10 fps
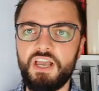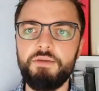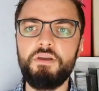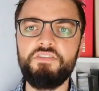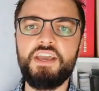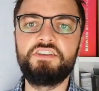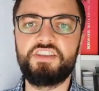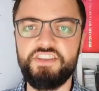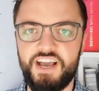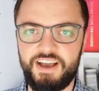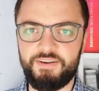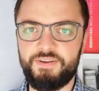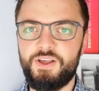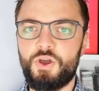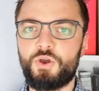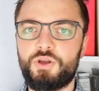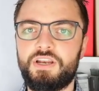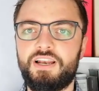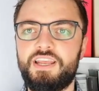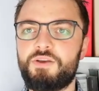e mi viene insegnato
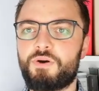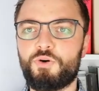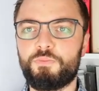una lingua